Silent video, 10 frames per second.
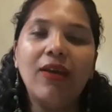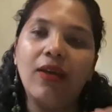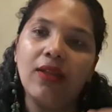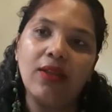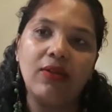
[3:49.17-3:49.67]

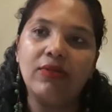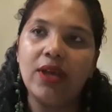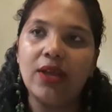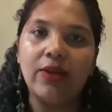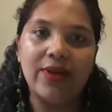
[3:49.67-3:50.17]
Então tem
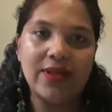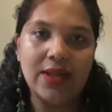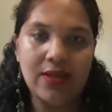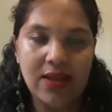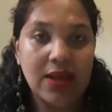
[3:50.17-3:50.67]
que dar uma,
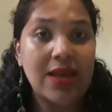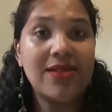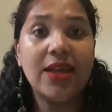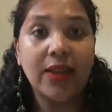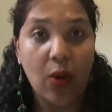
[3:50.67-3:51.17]
você tem que
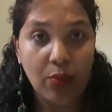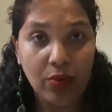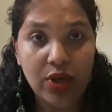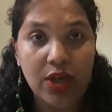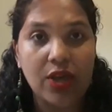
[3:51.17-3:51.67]
sentar um
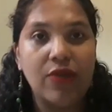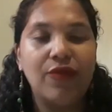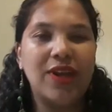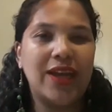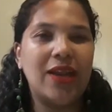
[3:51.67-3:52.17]
pouquinho,
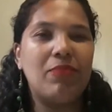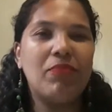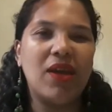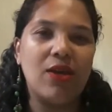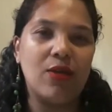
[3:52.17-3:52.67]
fica aquele
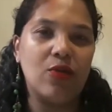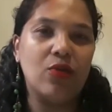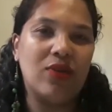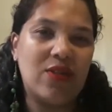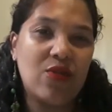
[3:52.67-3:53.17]
peso,
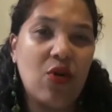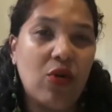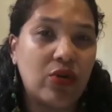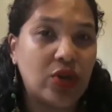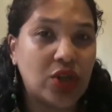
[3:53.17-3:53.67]
dor nas
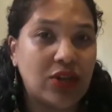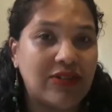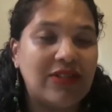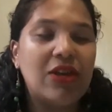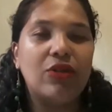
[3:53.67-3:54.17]

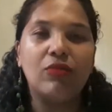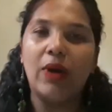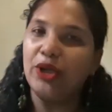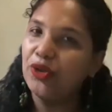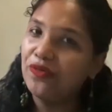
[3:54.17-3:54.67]
costas, no
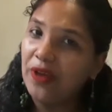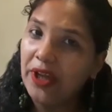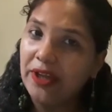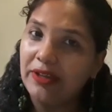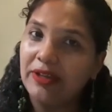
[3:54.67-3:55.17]
baixo
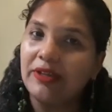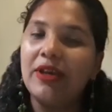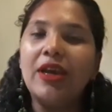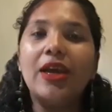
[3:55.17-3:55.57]
ventre,